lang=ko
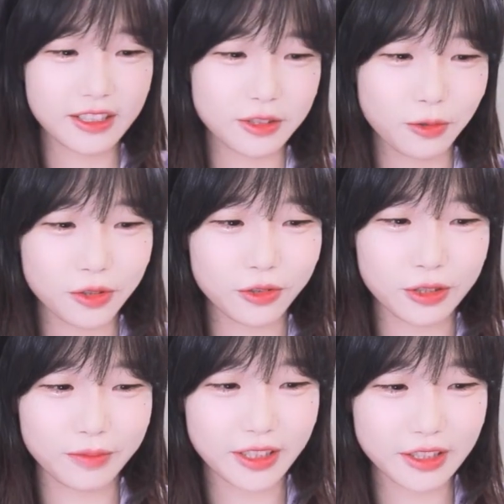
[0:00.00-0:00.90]

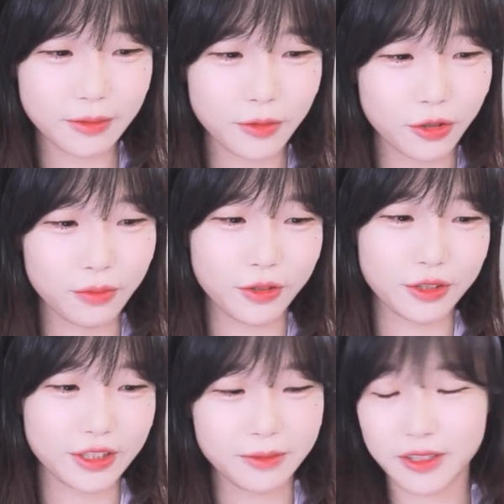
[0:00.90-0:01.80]
소니쇼님 생일 몇월
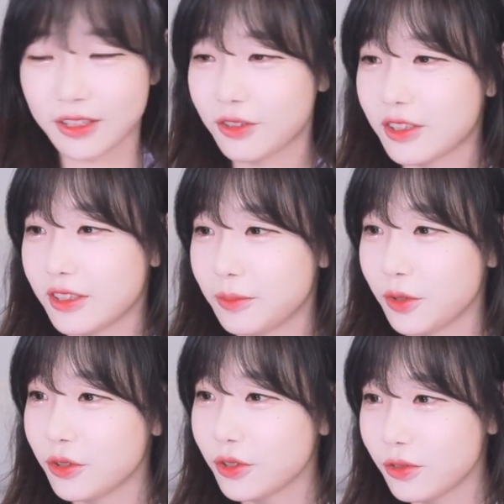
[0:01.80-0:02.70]
며칠 막 뭐 이렇게
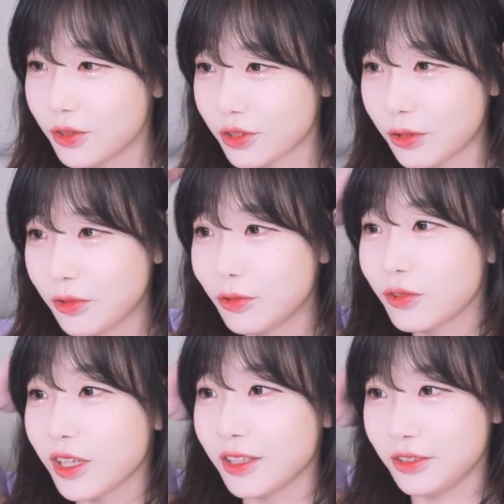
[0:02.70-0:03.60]
몇 년도 이거 다 외우고
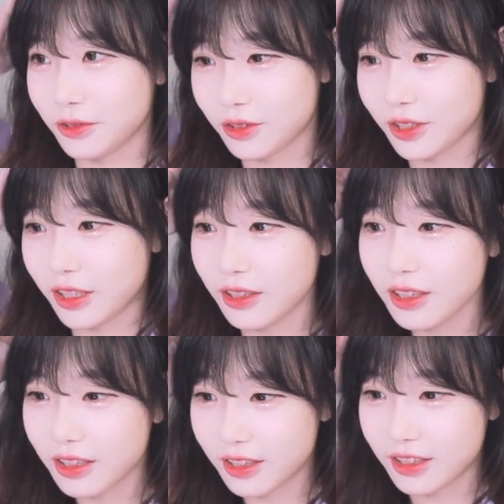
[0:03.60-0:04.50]
다녀야 돼?
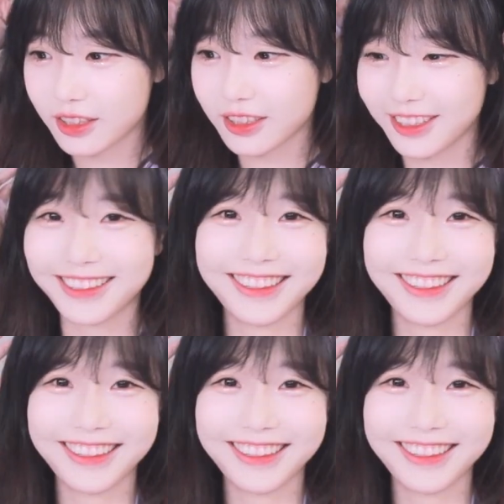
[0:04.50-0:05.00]
그